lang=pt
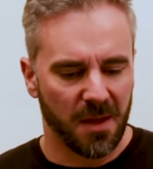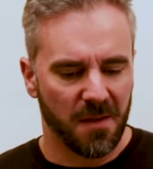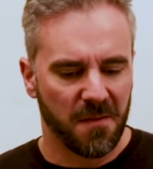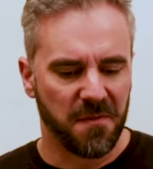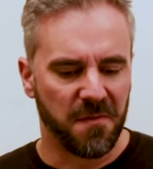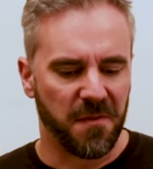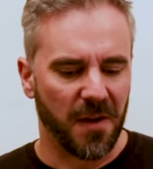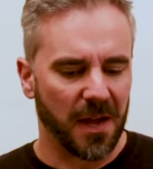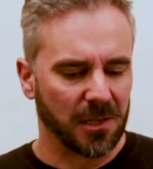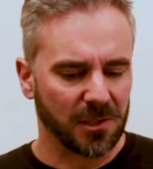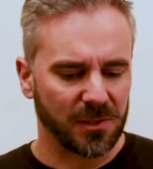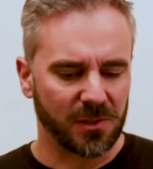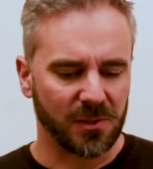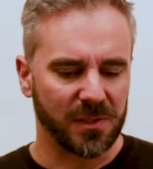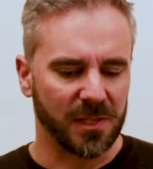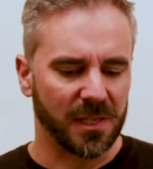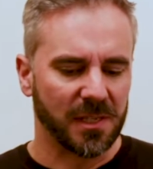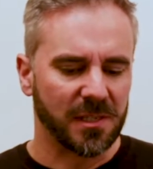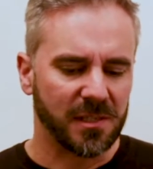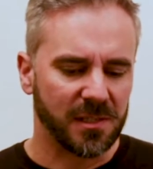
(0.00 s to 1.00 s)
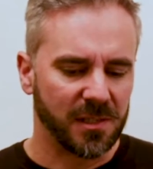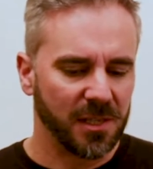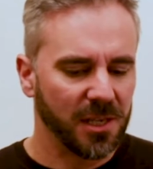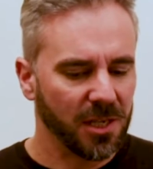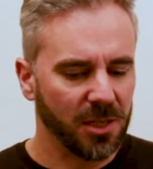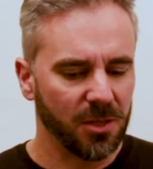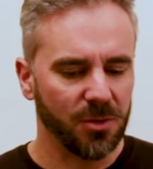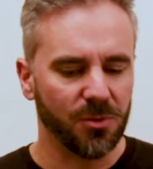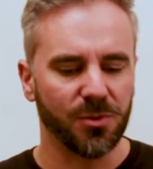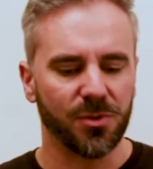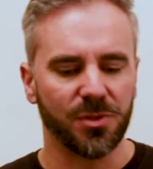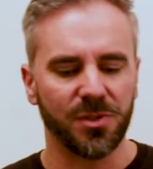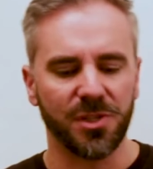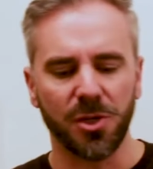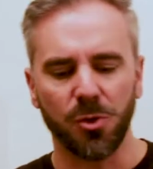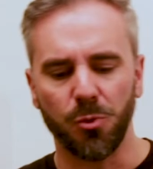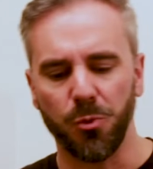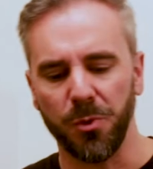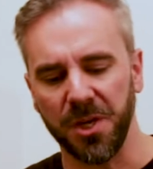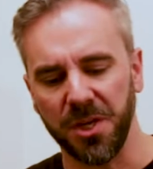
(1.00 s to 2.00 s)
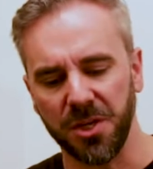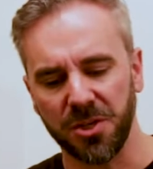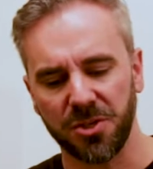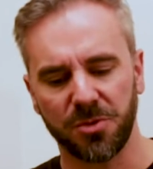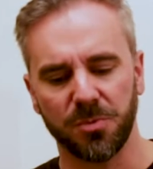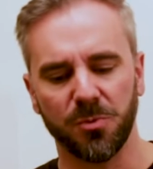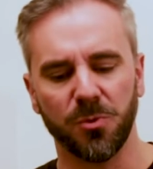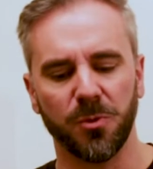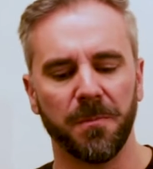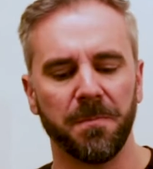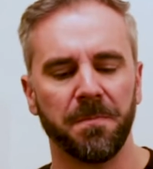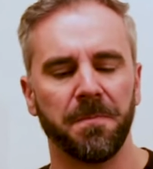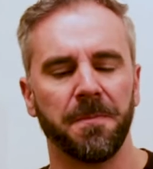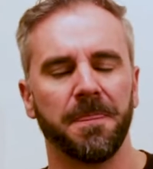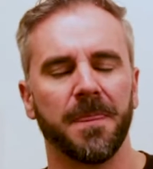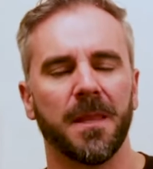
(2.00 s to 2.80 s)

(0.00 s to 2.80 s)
falsos ensinos, egoísmo,